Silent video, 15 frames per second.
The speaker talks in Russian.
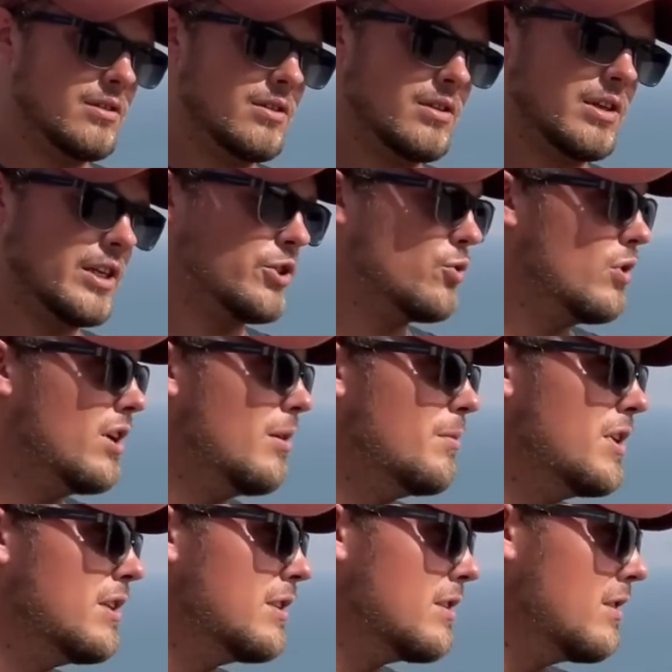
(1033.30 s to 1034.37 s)
Хочу ли я
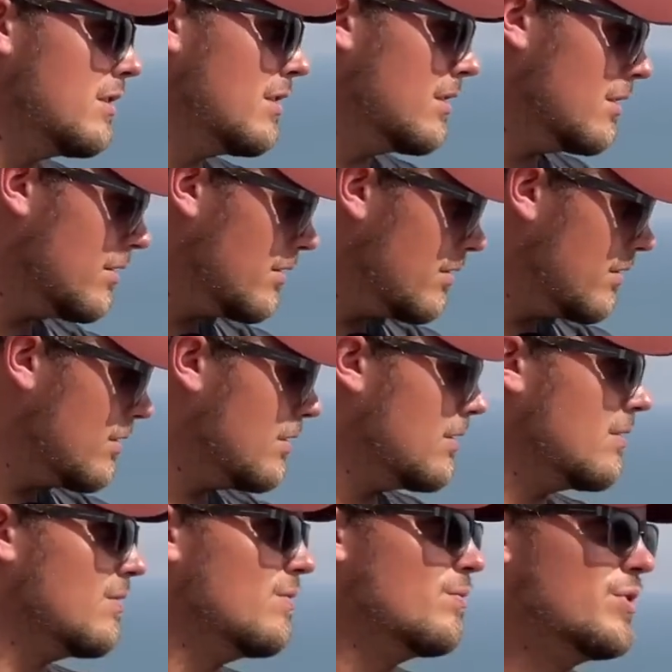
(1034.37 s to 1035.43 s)
мести?
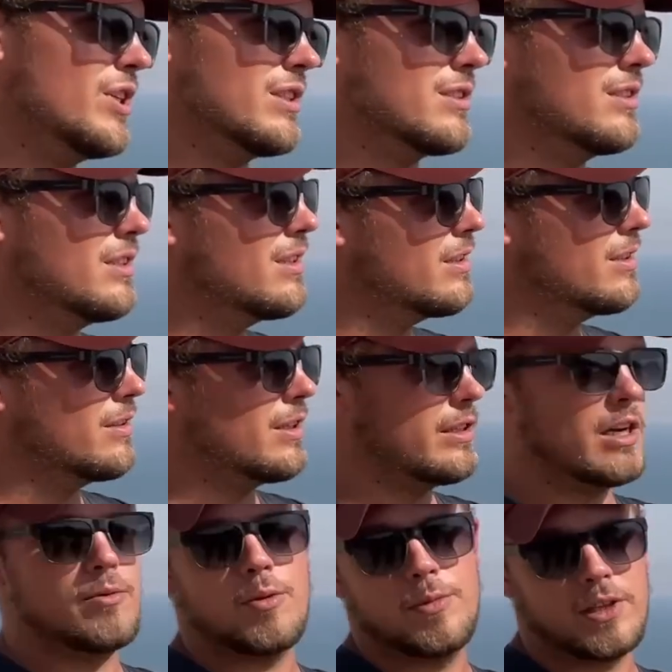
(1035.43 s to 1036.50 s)
Честно, на
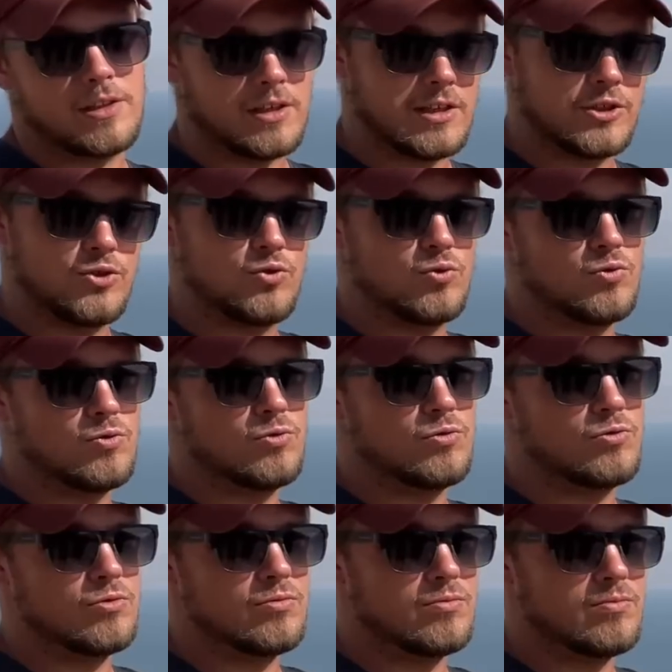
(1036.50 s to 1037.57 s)
данный момент я хочу